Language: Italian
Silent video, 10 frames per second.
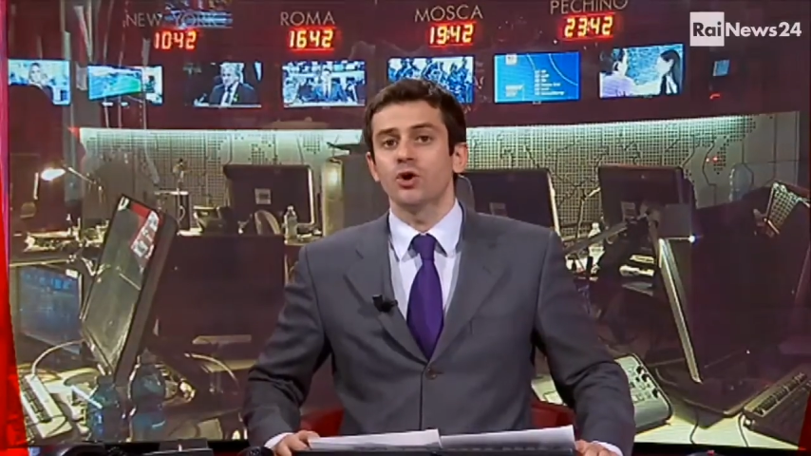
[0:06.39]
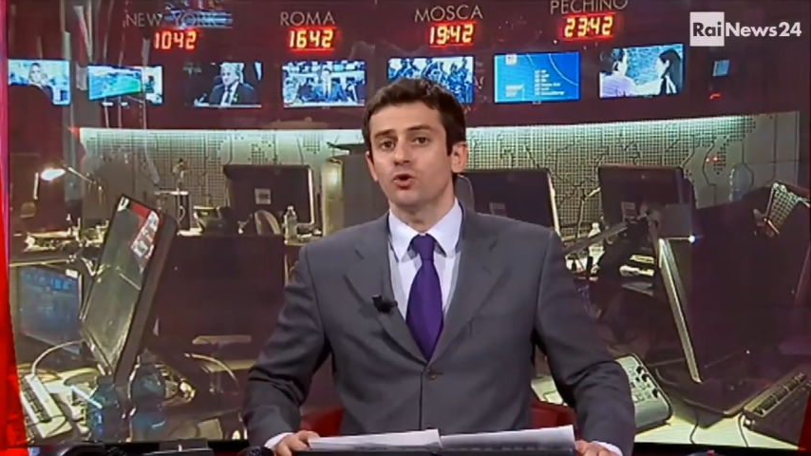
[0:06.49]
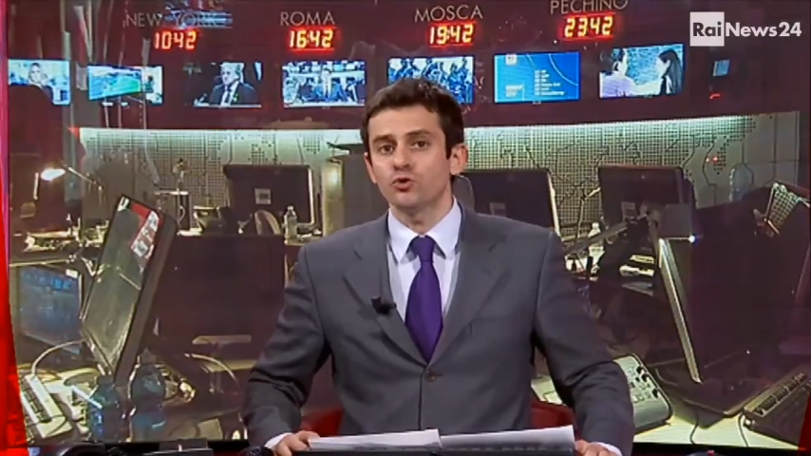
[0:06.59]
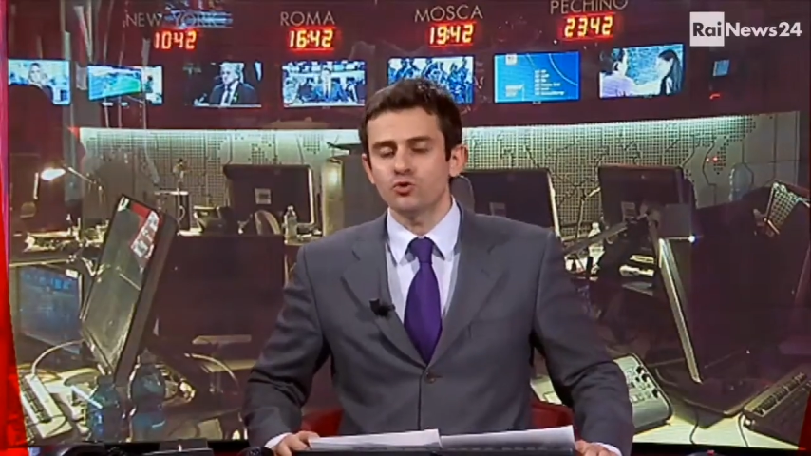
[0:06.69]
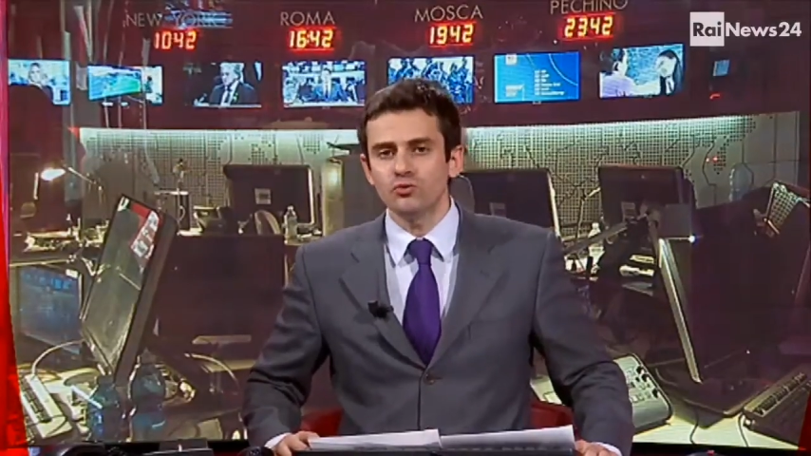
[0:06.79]

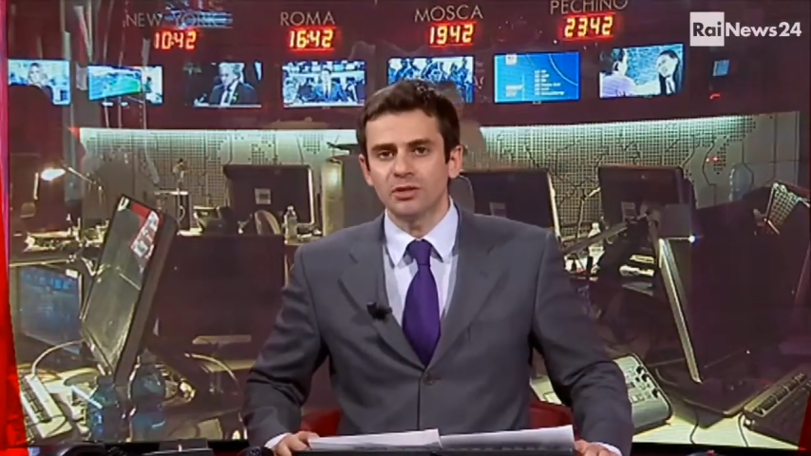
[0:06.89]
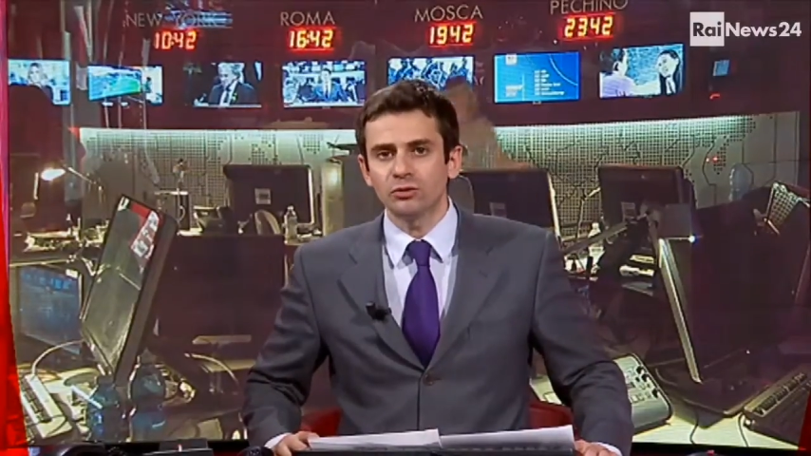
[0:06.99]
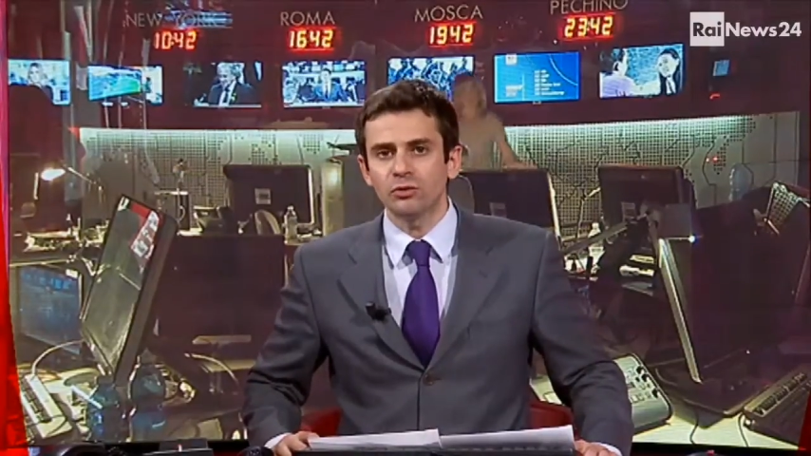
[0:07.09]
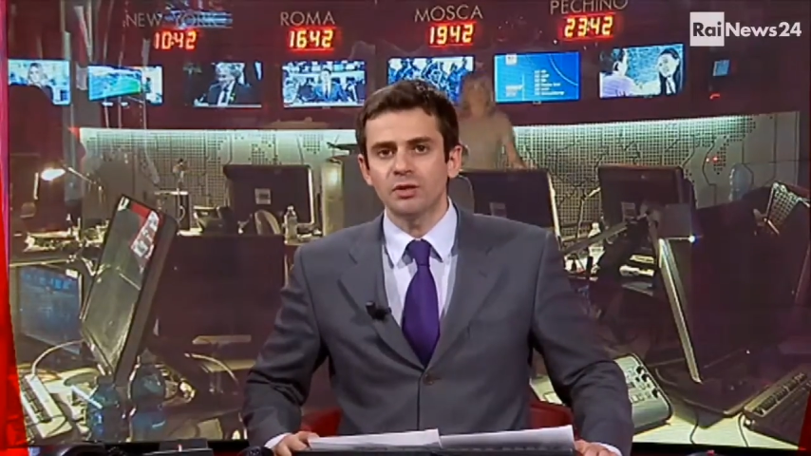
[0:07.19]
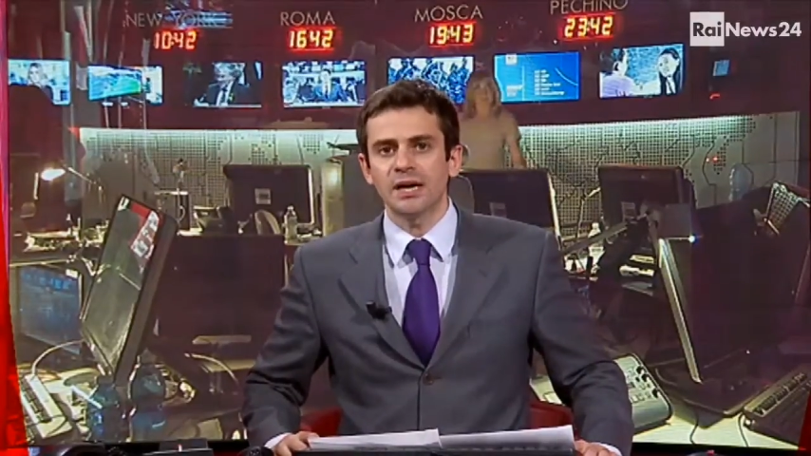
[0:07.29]

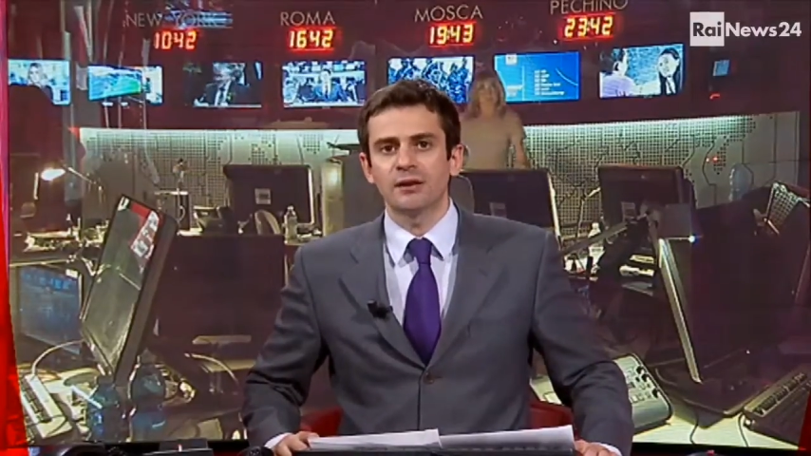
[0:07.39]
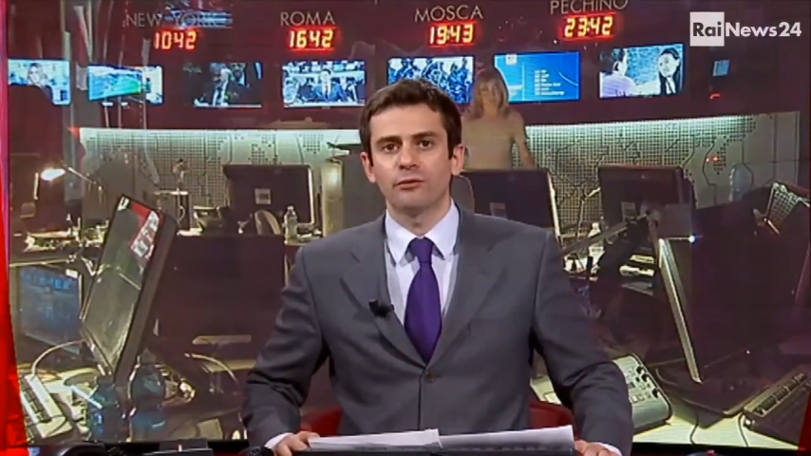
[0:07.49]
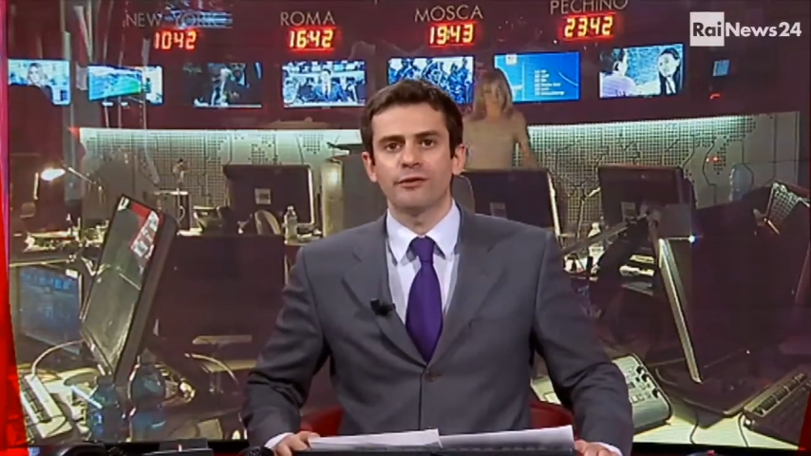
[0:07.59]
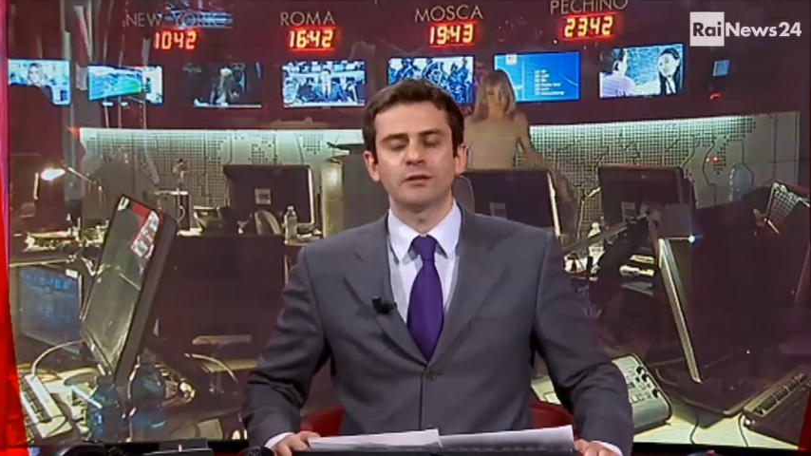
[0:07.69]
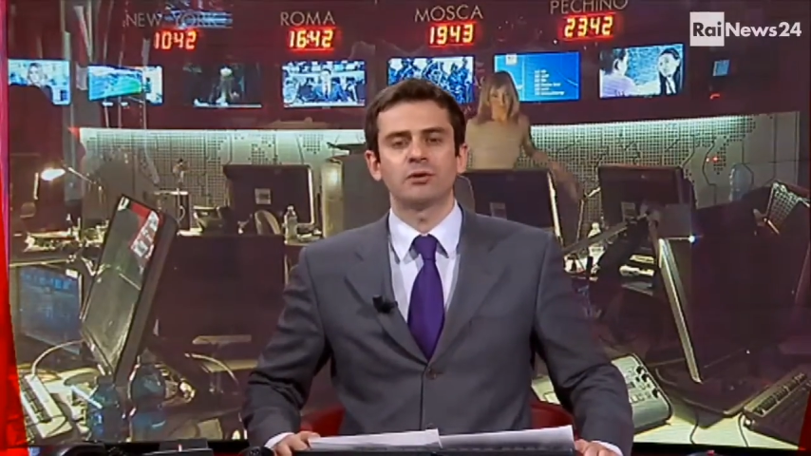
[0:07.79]
consumatori
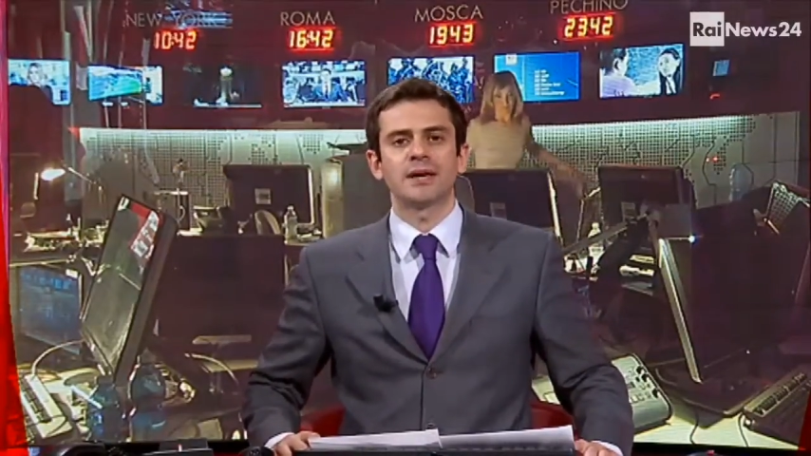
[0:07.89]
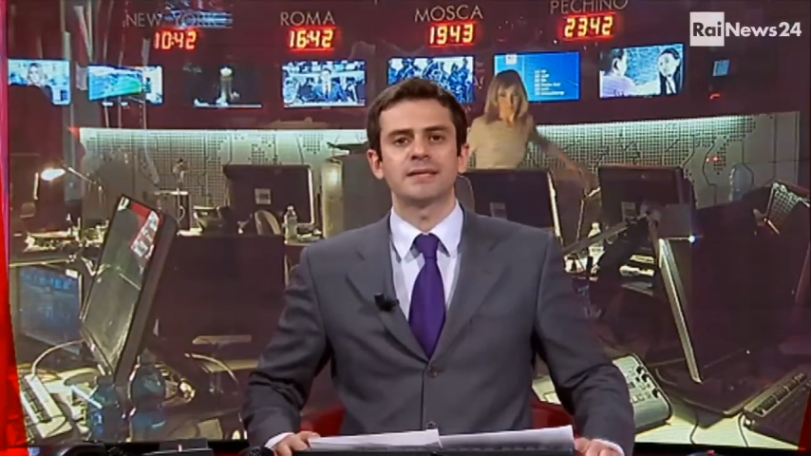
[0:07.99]
hanno fatto